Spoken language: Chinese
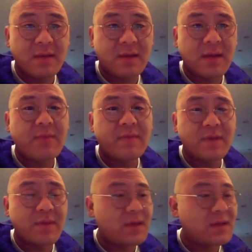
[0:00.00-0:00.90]
那大部分
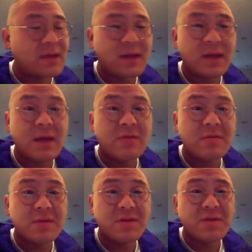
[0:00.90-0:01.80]
的币现在也
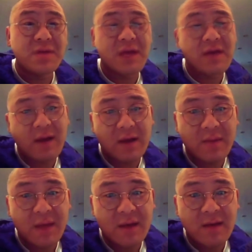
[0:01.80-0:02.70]
就只有一千万个
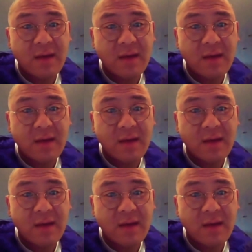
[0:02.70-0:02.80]
币，